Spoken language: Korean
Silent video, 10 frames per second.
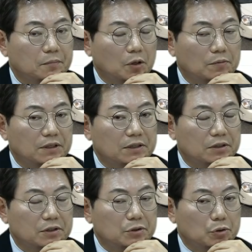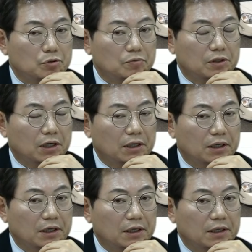보험사에서는
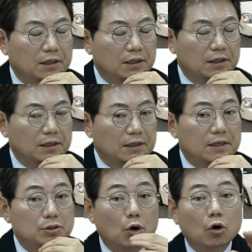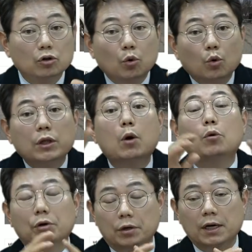요지부동하게 적어도
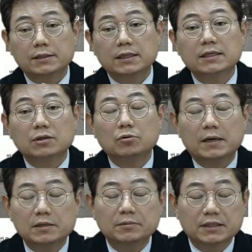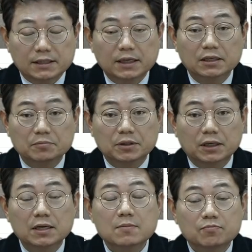5대5이거나 상대차도 많이 잘못는
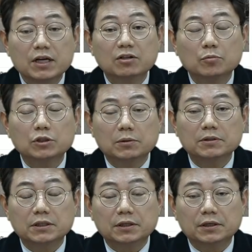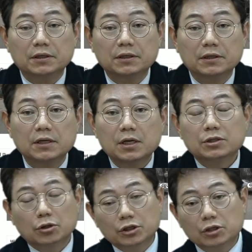생각입니다. 브레이크도 못 잡았잖아요.
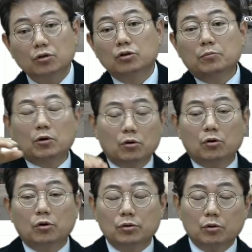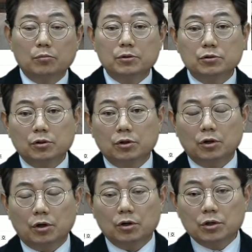철길 건너면 걸어
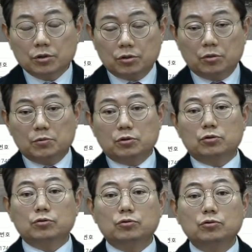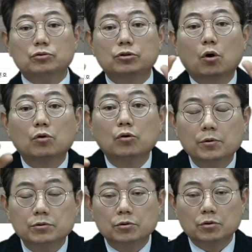건너오면서 그러면서 이렇게
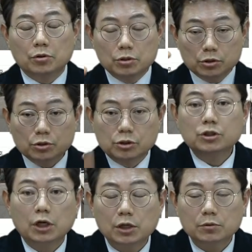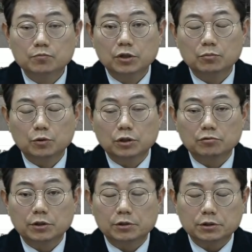건너오면서 그냥 브레이크도 못
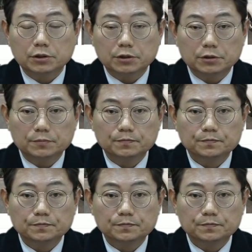잡고 때렸잖아요.